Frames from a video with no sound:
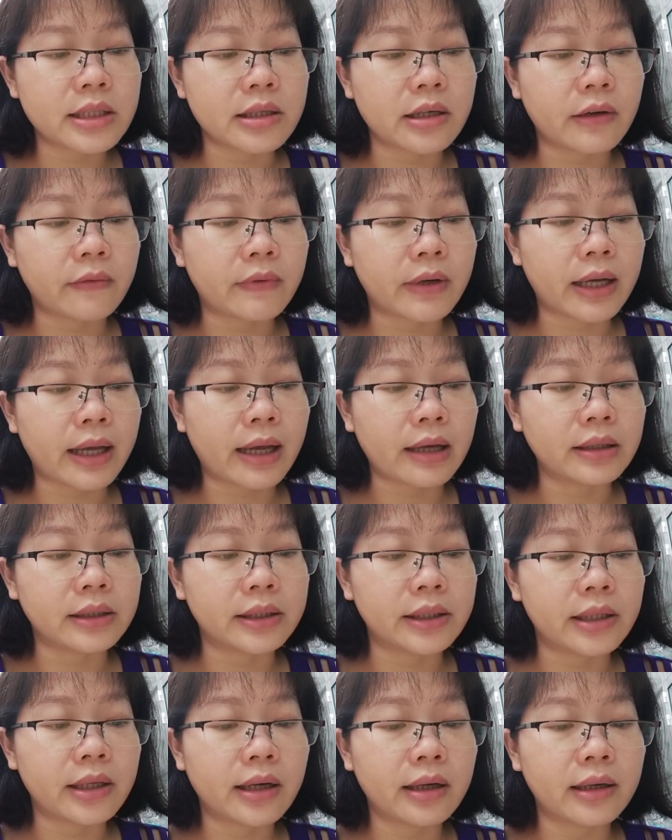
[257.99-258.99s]
trường và cả
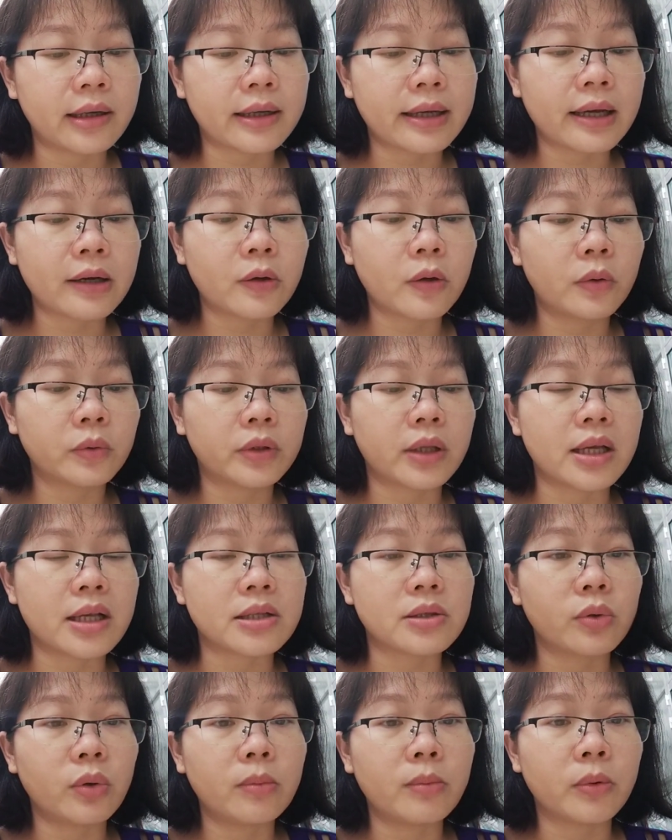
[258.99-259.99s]
người dân ở các đô thị
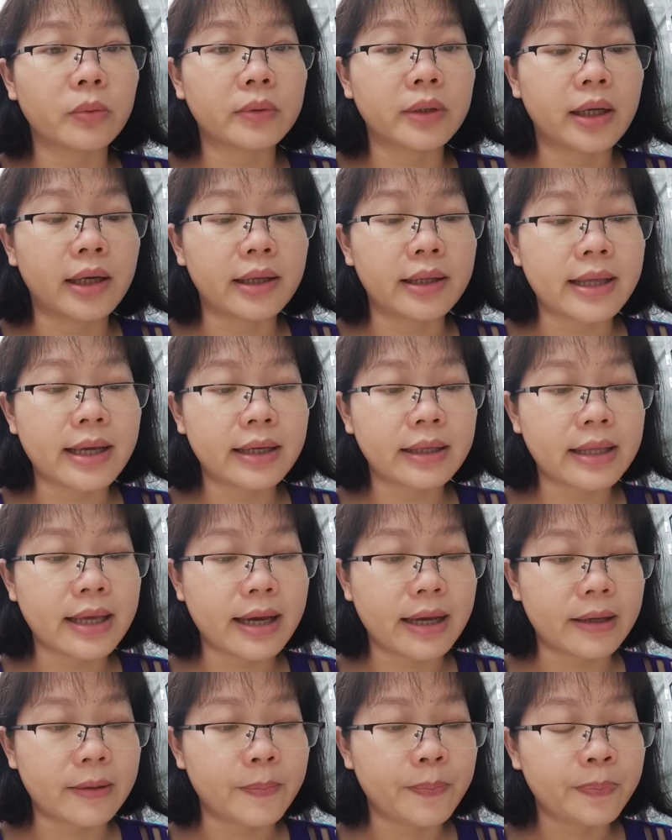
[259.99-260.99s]
suốt một thời gian
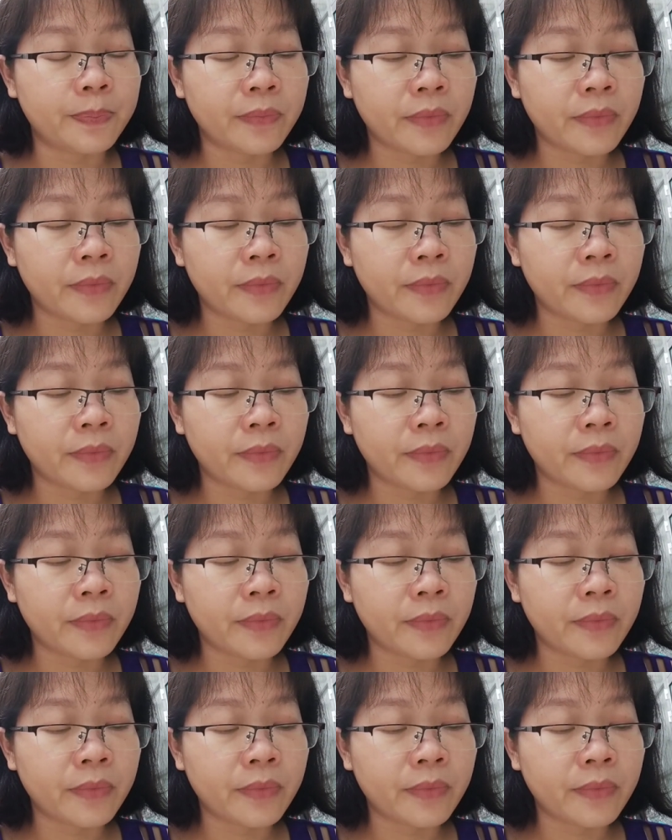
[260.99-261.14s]
dài.